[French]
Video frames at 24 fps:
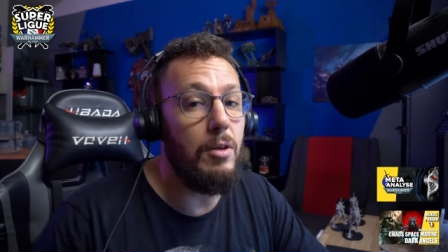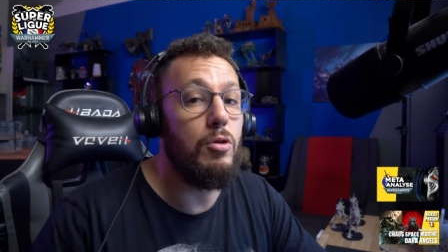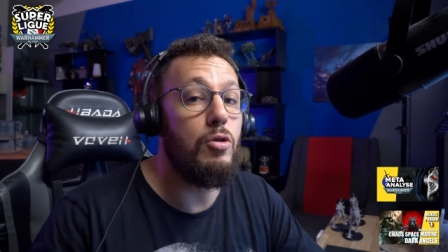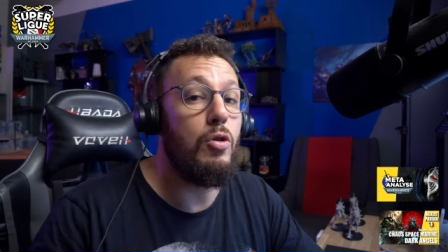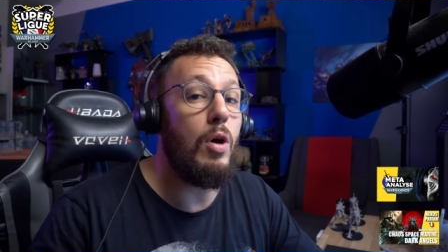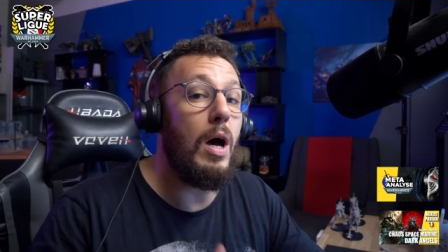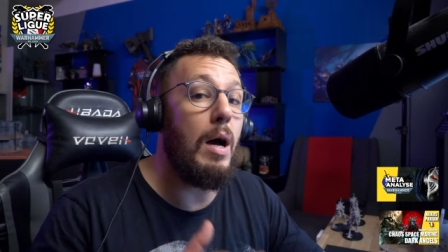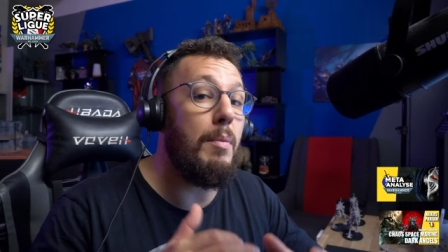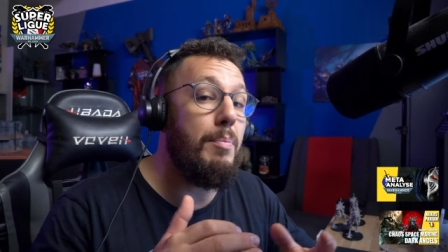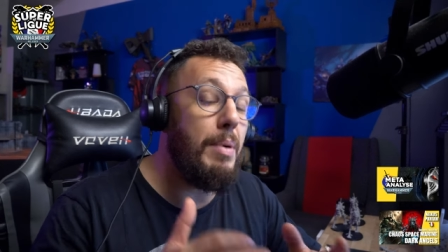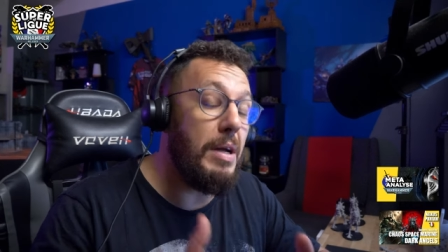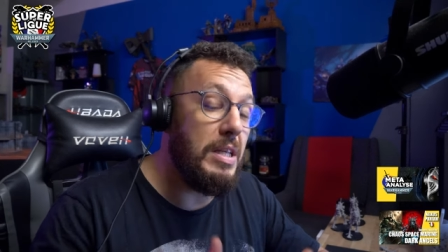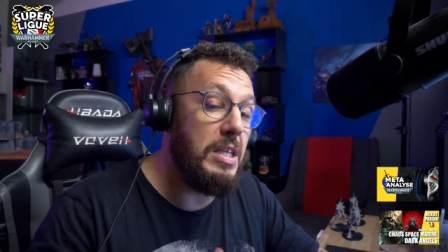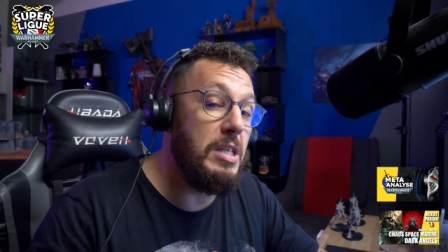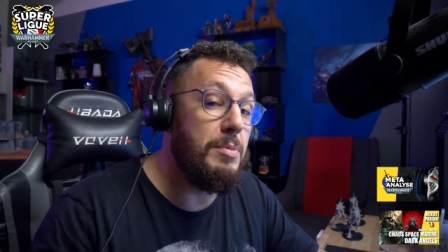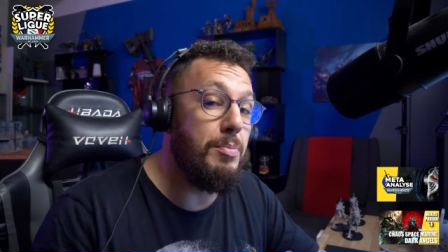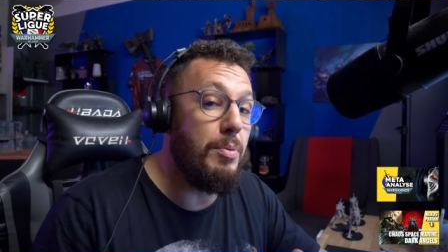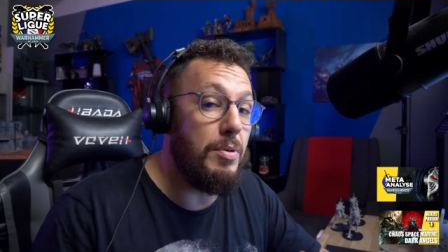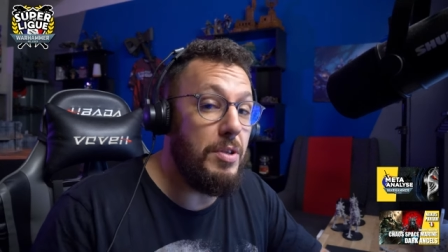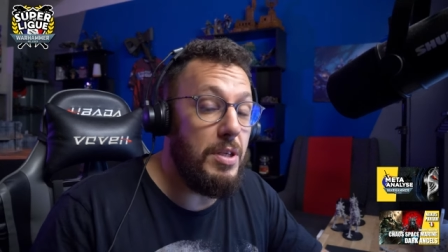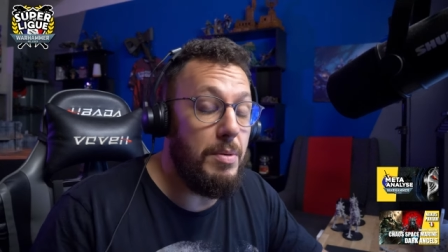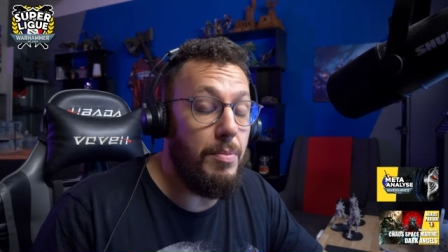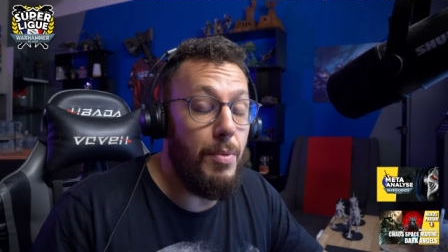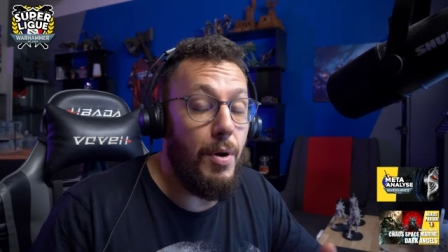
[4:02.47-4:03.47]
ne sera pas
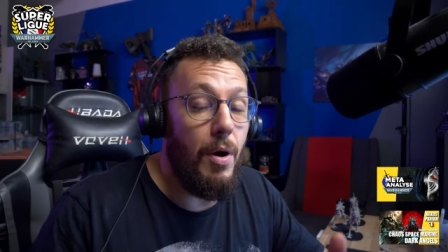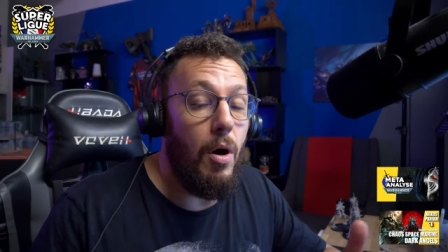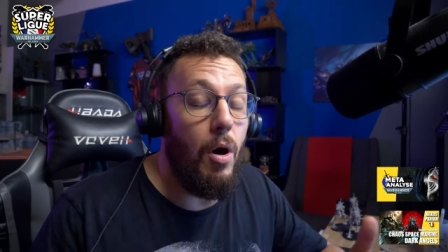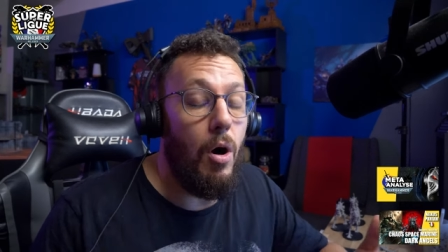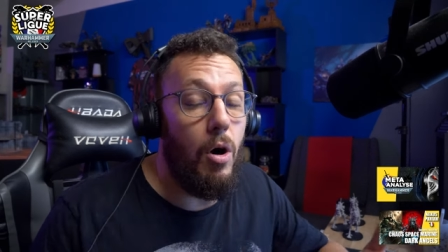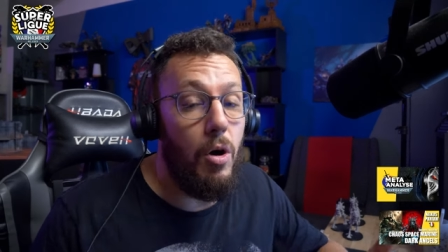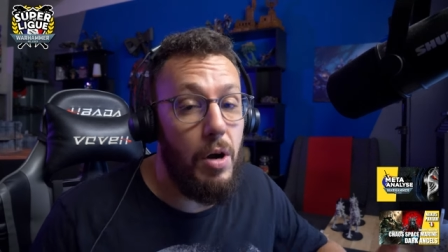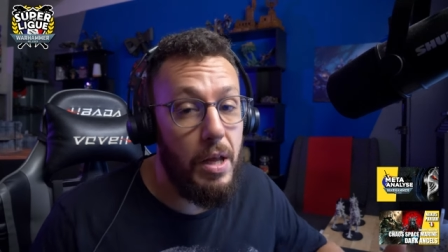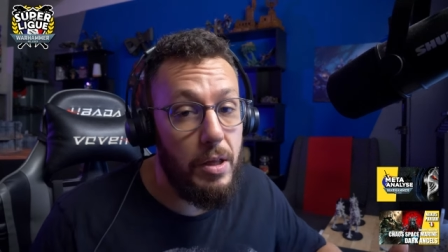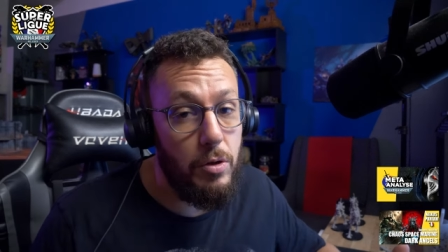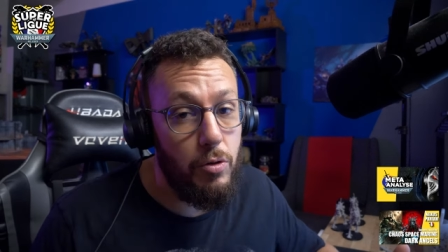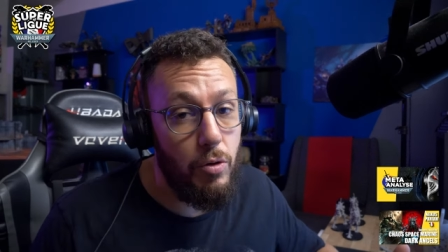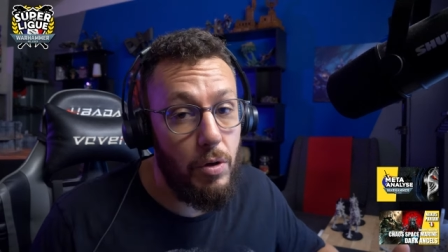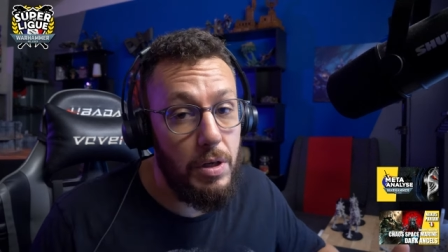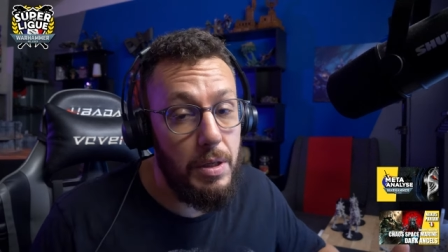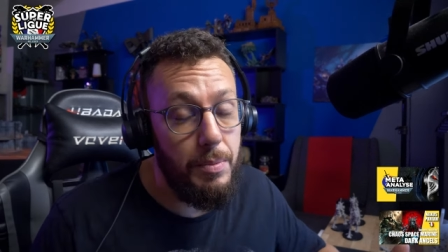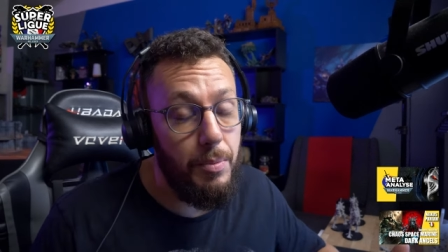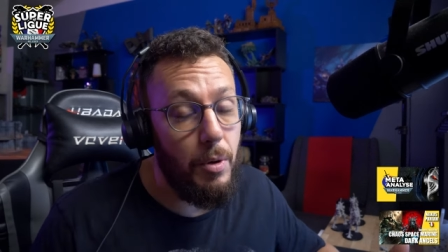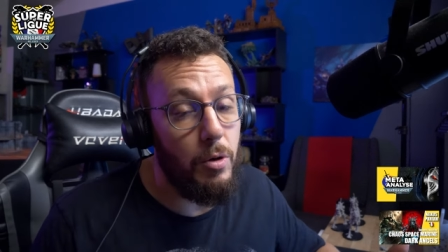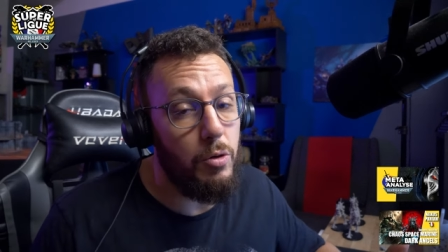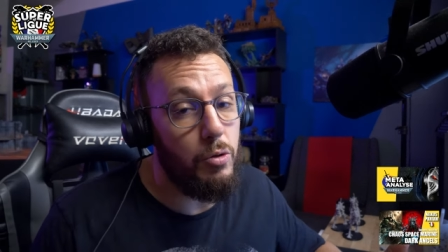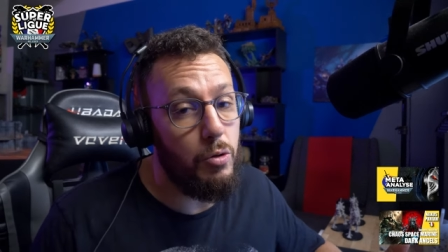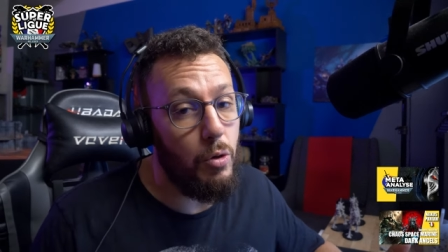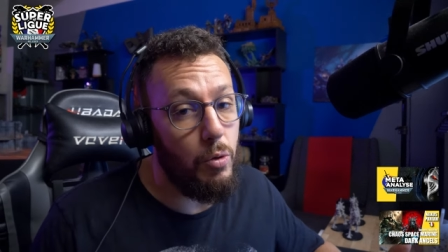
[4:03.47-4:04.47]
disponible en lecture
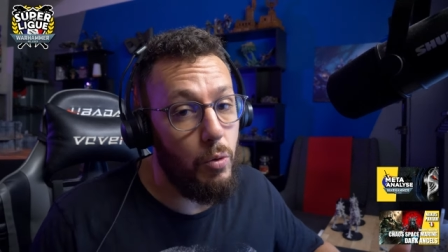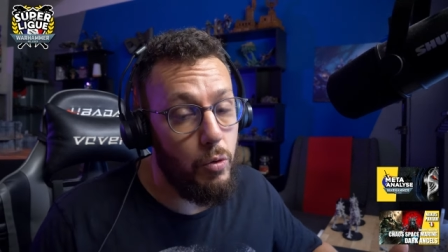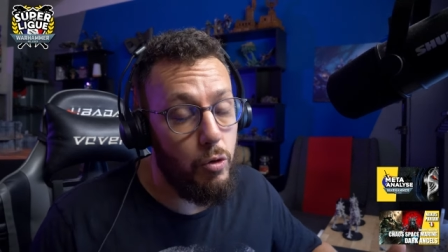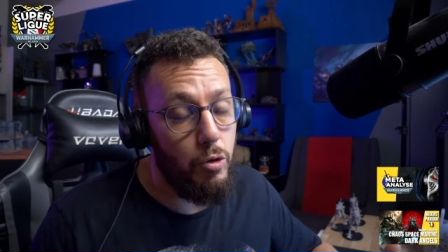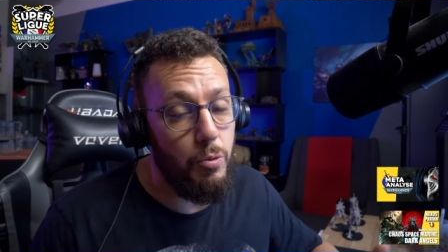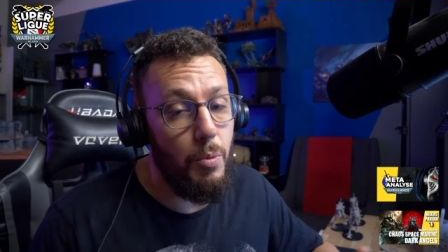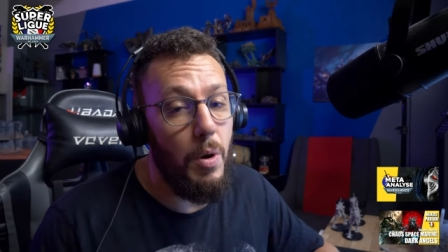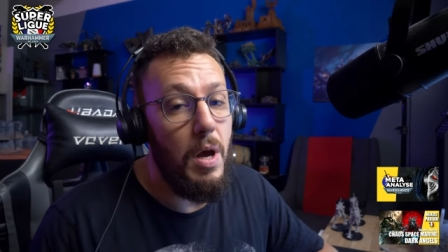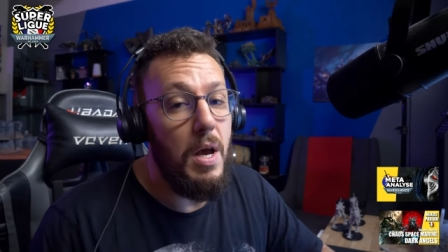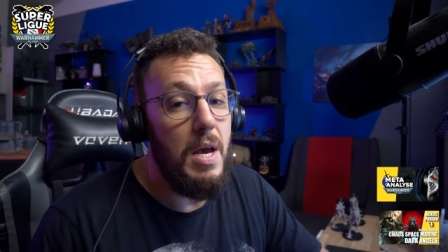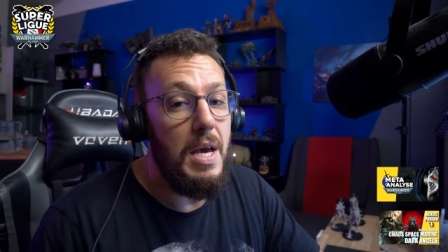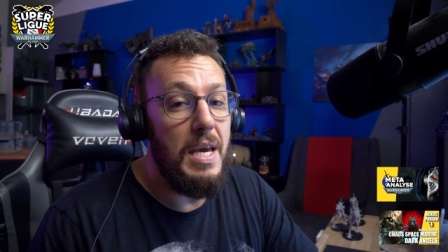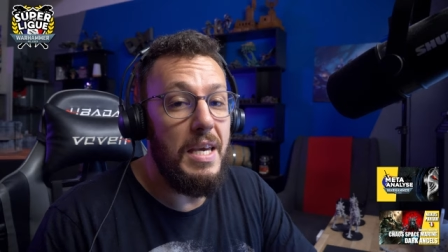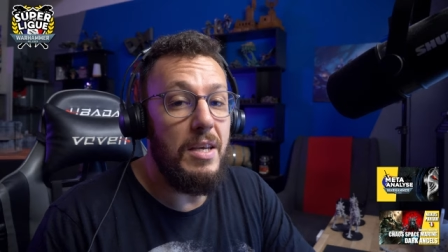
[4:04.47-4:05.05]
libre sur YouTube.